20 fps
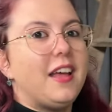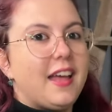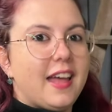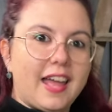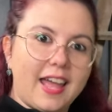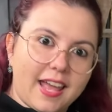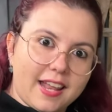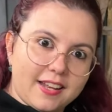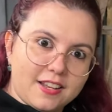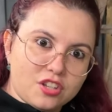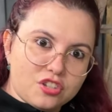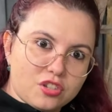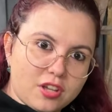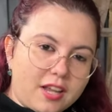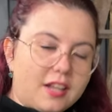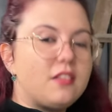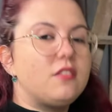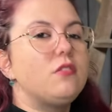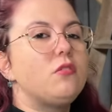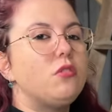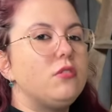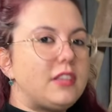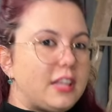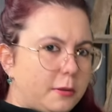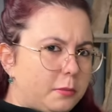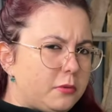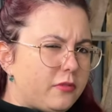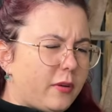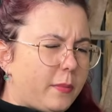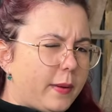É isso aí. Com o
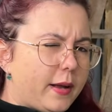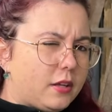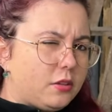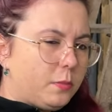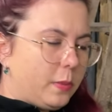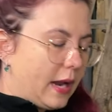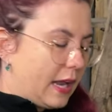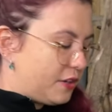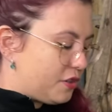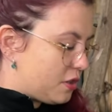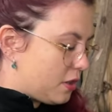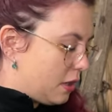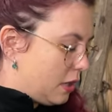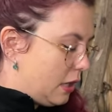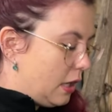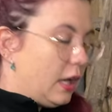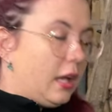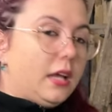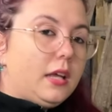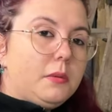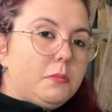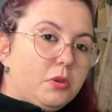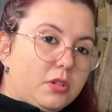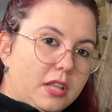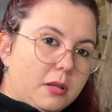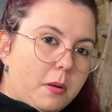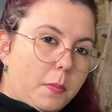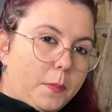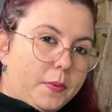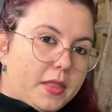tempo você vai pegando prática. Botei
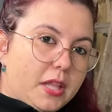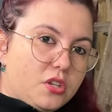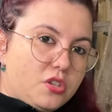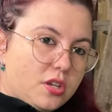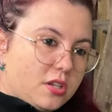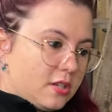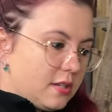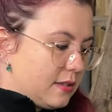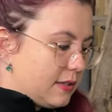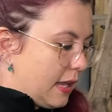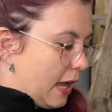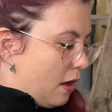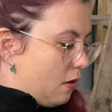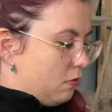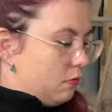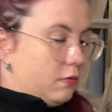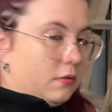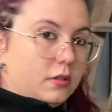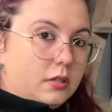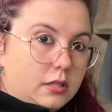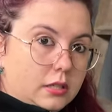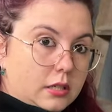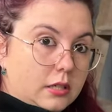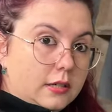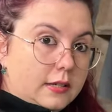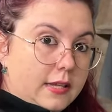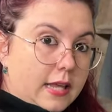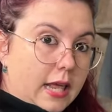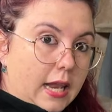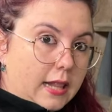uma pitadinha de sal
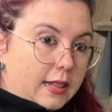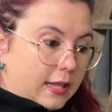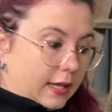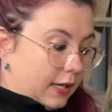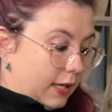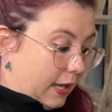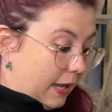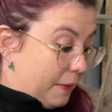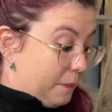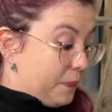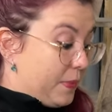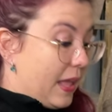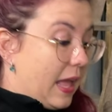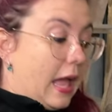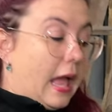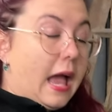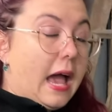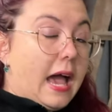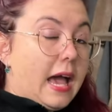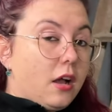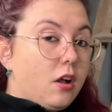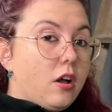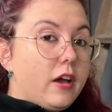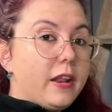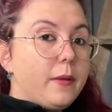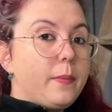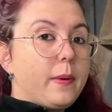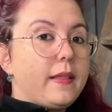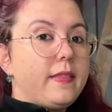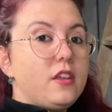e ela tá aqui.
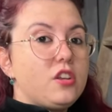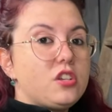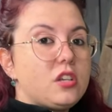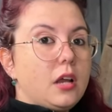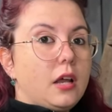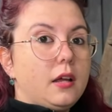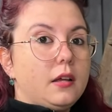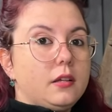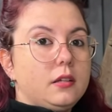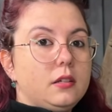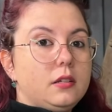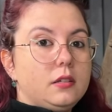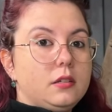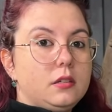Agora pra... E deixar... alho, né?